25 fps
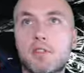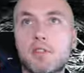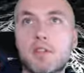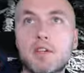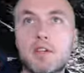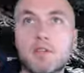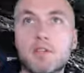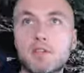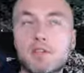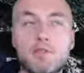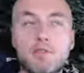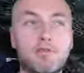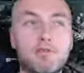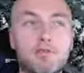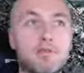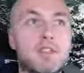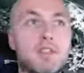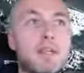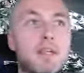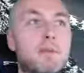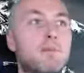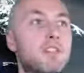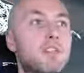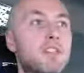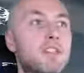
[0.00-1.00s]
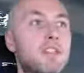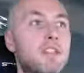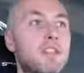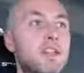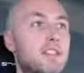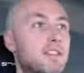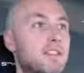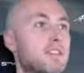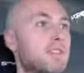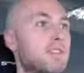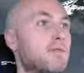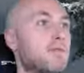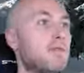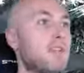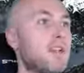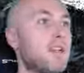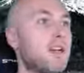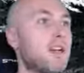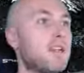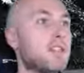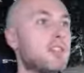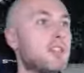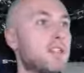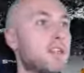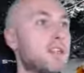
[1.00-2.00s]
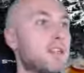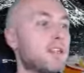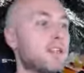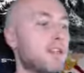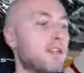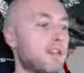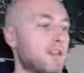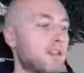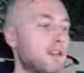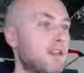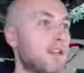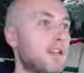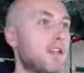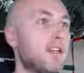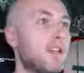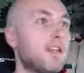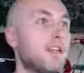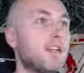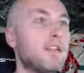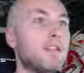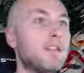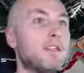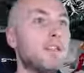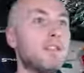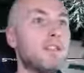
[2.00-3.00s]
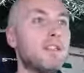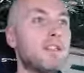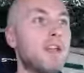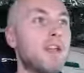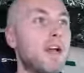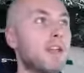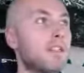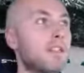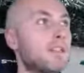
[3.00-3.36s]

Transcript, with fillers: rausgefunden habe, wie ich die Nationen einstellen kann die an den